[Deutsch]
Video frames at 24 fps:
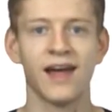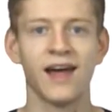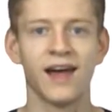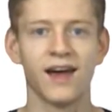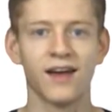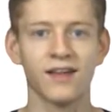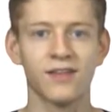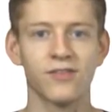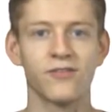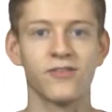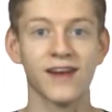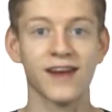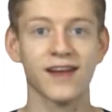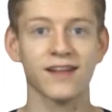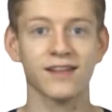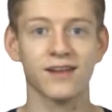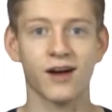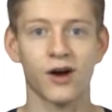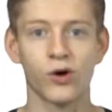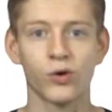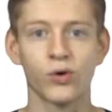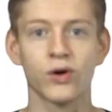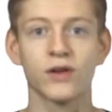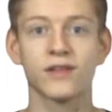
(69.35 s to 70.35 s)
Es wird
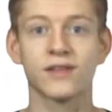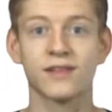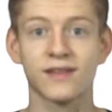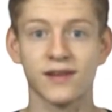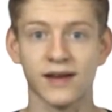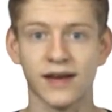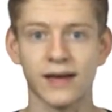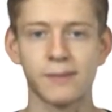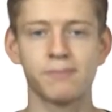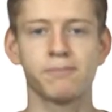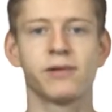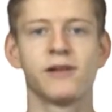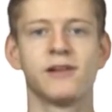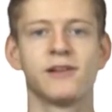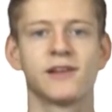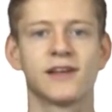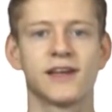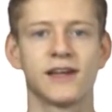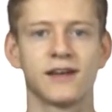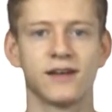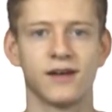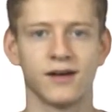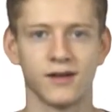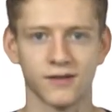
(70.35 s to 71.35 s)
auch Triple
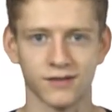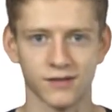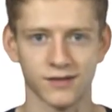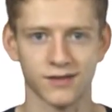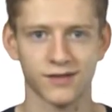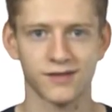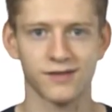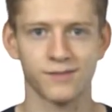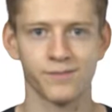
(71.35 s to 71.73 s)
genannt.